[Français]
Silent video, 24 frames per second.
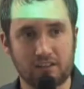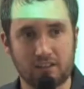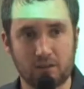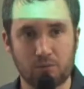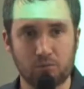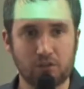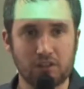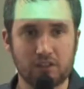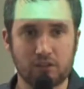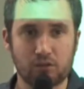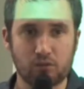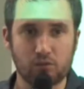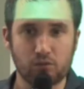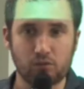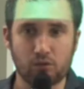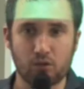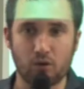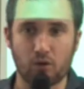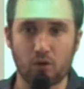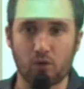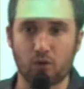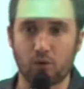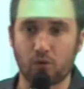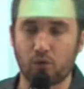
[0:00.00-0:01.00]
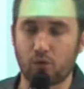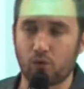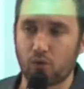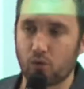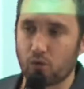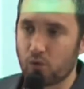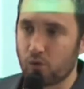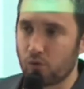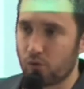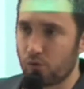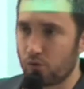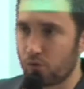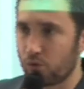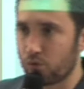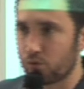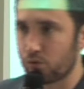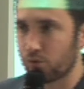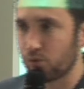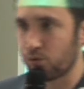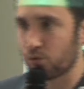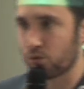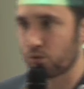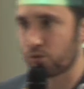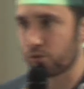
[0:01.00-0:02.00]
et de s'appuyer dessus quand on,
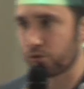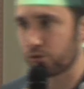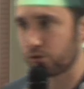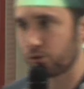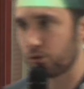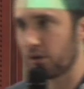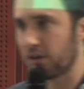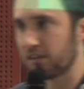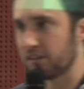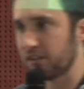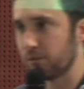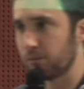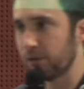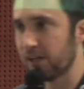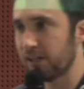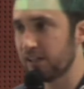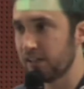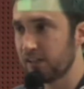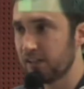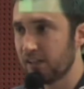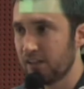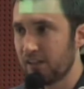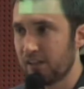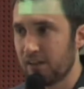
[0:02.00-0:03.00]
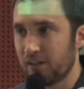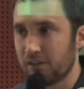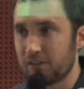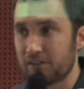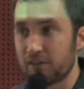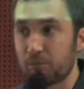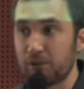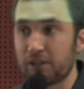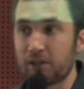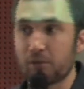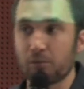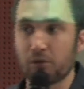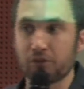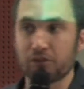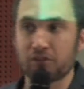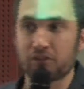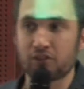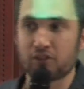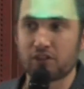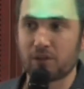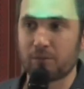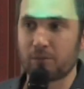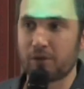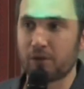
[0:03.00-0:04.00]
construit un débat. Typiquement,
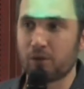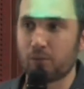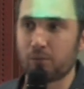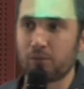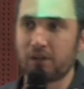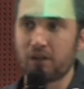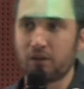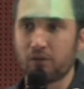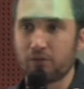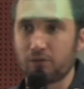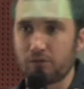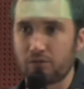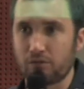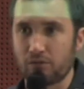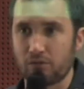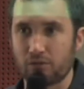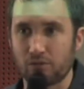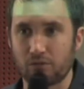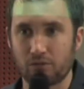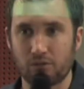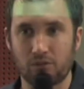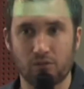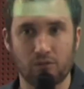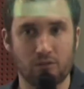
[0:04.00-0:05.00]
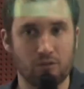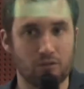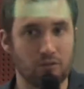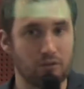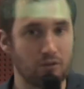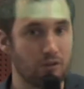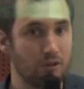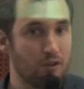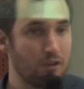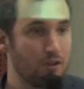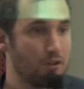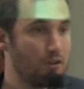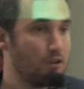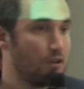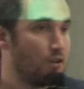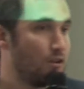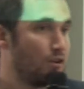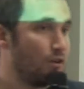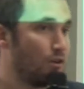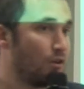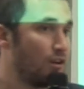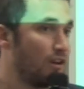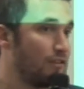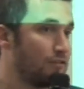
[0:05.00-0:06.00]
si jamais on met en,
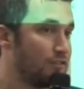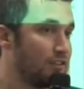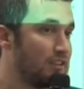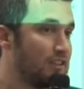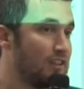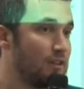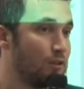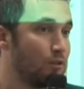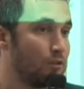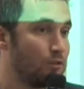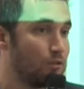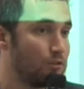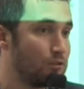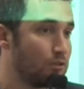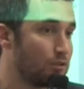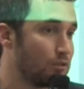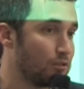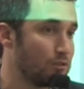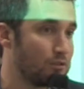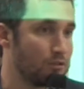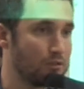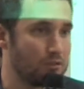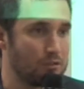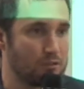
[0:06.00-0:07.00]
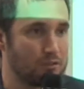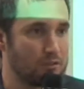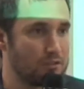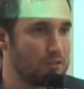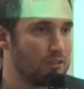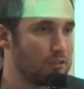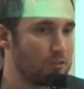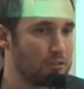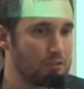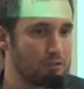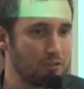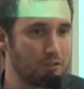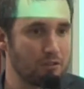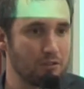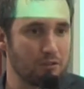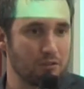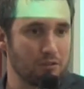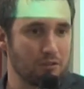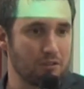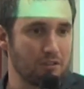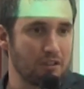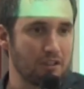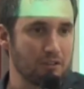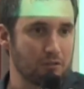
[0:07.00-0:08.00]
la vidéo
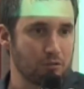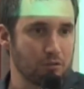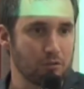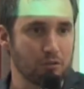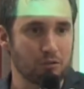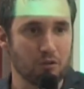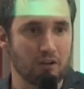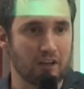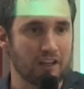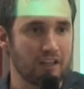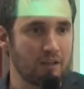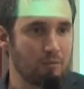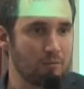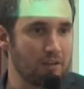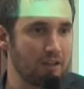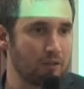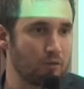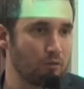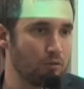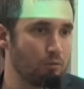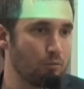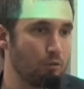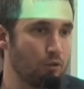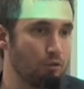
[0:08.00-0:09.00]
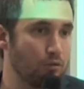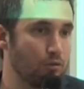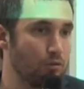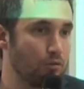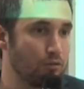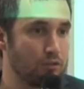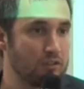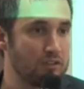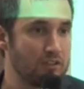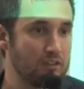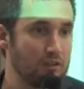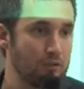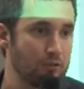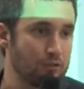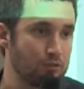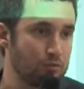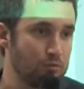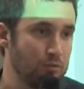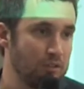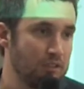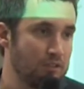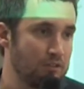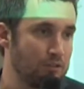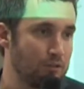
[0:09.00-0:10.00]
euh, d'un truc horrible et qu'on demande de voter
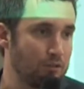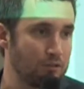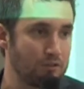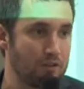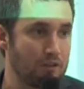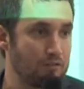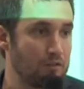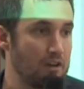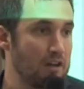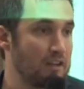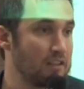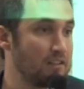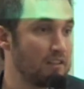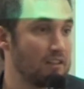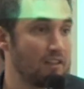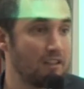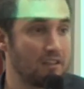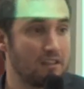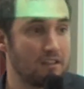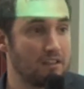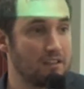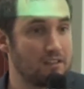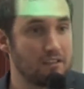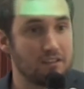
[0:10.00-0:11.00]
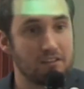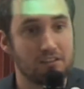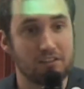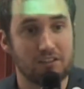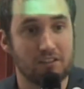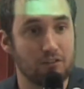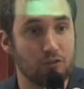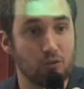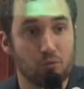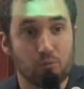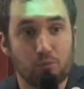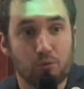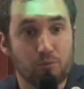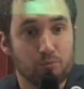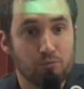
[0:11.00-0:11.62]
ensuite, on va avoir des, décisions